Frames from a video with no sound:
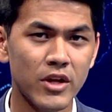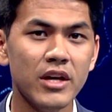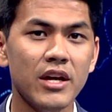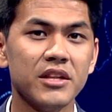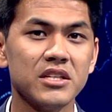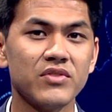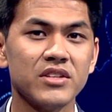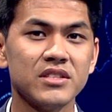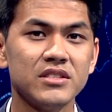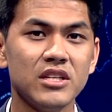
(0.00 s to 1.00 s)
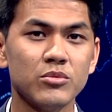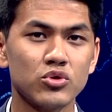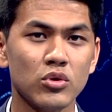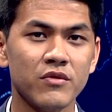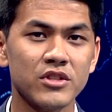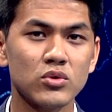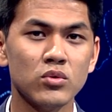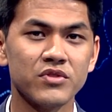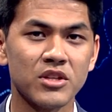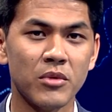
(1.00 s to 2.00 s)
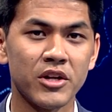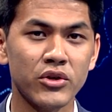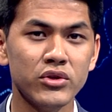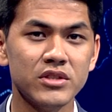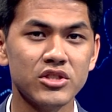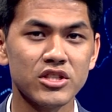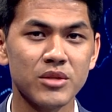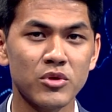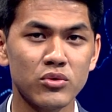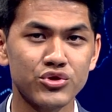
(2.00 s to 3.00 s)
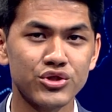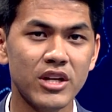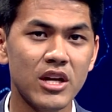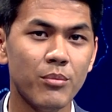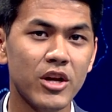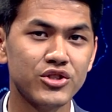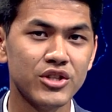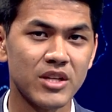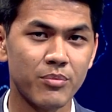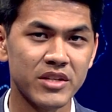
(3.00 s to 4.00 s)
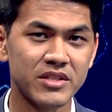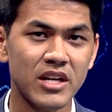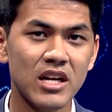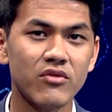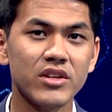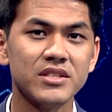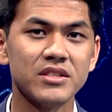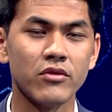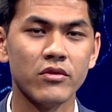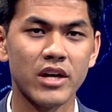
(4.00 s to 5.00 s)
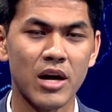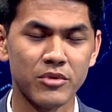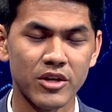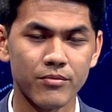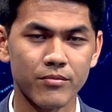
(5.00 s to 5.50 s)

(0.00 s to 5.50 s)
Это связано с тем, что в Рыскуловском районе сейчас обнаружены большие запасы кварцитового камня.